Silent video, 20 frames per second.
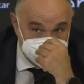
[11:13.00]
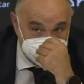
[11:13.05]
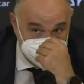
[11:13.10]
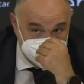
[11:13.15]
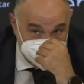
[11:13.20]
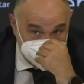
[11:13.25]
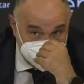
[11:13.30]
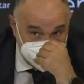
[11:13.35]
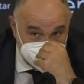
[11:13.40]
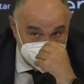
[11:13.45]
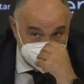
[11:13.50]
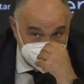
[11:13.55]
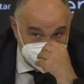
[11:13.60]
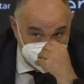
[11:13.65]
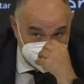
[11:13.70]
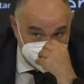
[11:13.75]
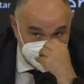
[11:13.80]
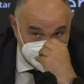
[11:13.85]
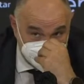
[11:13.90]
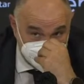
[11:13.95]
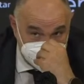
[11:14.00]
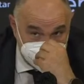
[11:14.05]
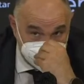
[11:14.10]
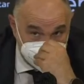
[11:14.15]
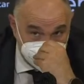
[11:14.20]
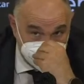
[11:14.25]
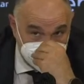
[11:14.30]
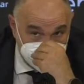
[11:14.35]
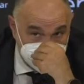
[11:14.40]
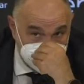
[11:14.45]
de,
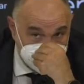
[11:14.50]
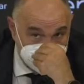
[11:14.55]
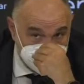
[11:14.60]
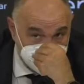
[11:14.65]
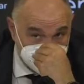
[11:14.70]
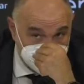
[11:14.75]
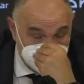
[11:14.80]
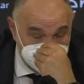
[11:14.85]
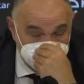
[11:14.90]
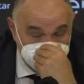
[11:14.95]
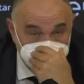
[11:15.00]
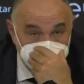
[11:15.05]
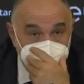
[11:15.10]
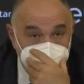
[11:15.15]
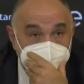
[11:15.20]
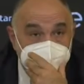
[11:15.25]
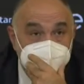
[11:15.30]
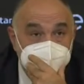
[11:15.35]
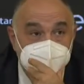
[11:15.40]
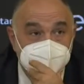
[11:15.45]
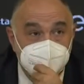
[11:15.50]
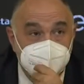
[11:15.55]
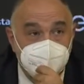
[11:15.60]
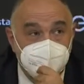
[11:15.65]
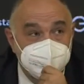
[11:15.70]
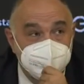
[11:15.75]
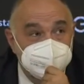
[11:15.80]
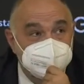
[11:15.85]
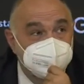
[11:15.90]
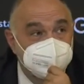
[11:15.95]
entrenamiento con el equipo,
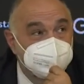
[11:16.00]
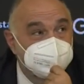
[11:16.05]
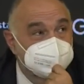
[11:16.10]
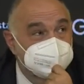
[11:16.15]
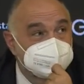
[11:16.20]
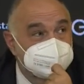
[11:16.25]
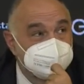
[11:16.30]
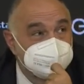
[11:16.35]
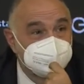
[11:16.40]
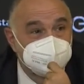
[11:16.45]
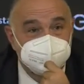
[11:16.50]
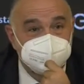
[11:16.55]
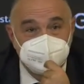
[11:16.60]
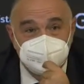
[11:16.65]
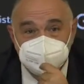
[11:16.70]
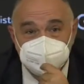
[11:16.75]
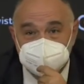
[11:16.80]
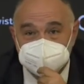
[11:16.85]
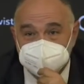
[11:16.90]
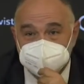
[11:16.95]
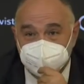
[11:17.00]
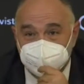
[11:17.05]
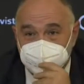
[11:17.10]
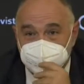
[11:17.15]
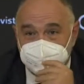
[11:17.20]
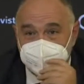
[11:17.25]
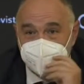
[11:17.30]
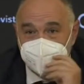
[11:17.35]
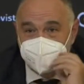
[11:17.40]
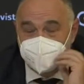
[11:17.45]
ahora mismo, si tú preguntas a
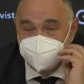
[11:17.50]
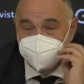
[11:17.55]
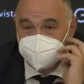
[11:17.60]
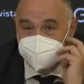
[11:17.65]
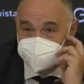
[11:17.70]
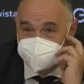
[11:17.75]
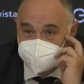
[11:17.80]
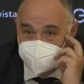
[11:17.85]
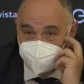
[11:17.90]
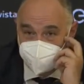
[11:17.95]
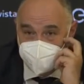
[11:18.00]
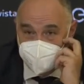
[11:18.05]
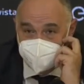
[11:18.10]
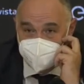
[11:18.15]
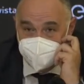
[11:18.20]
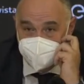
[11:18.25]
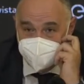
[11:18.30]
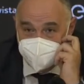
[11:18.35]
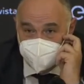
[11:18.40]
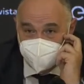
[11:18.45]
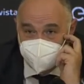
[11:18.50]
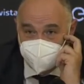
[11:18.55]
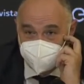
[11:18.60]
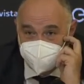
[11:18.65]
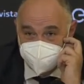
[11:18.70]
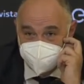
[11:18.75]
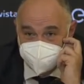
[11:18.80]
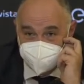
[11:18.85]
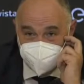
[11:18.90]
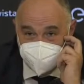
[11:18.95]
cualquiera, parece que estuviera en el Real
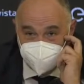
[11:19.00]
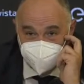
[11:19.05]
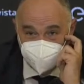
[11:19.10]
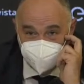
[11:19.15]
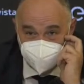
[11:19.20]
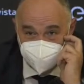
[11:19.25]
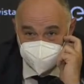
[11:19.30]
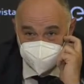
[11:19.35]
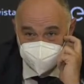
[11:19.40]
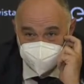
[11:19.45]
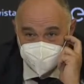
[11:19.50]
Madrid desde hace mucho.